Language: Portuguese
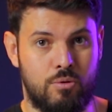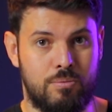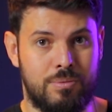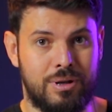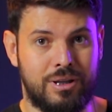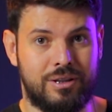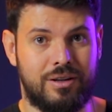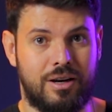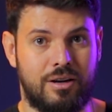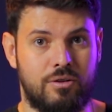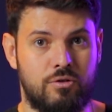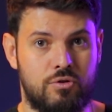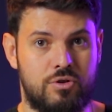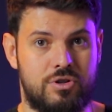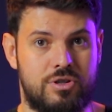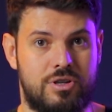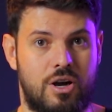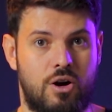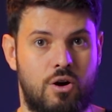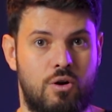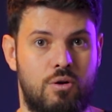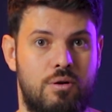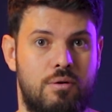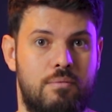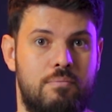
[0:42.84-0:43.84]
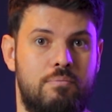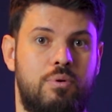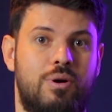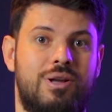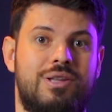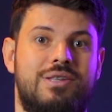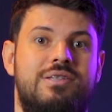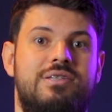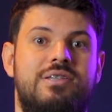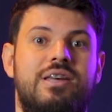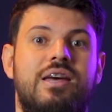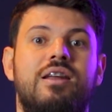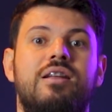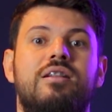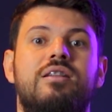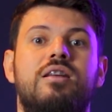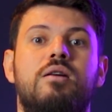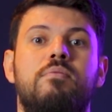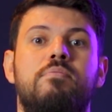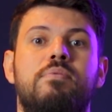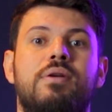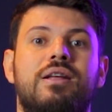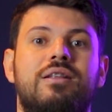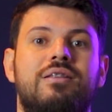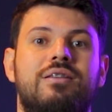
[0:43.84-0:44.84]
uma tradução, pode ser
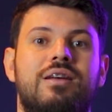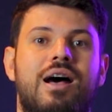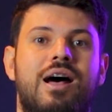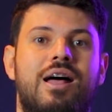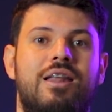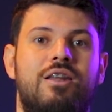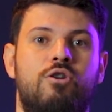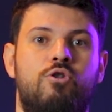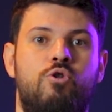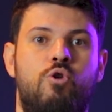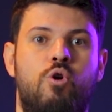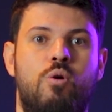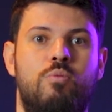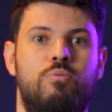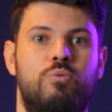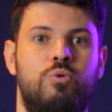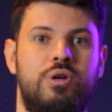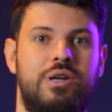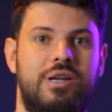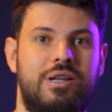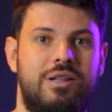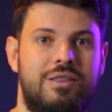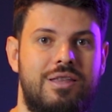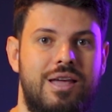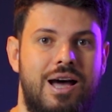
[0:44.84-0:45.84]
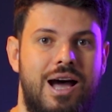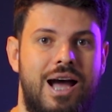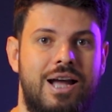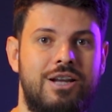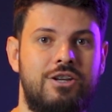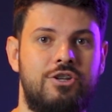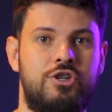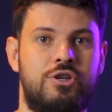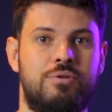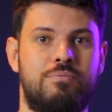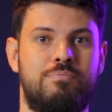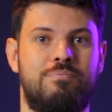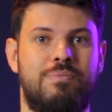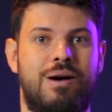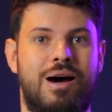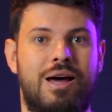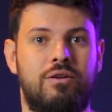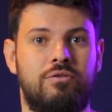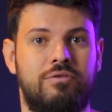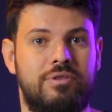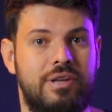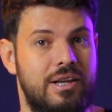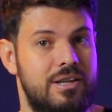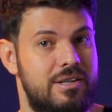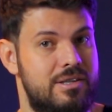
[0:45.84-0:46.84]
interpretada como unidade de
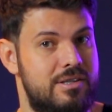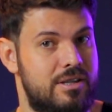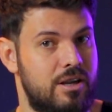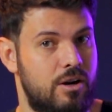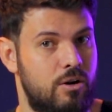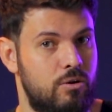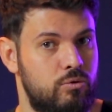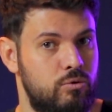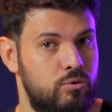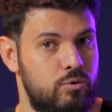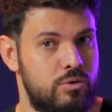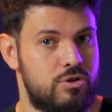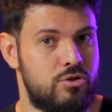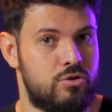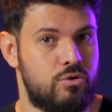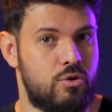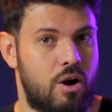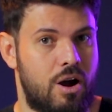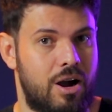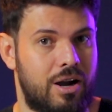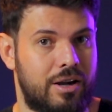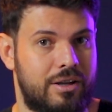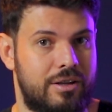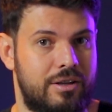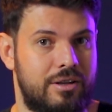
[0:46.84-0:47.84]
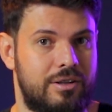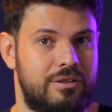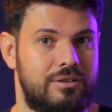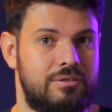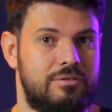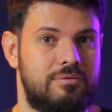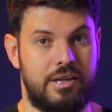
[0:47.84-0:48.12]
manutenção do estoque.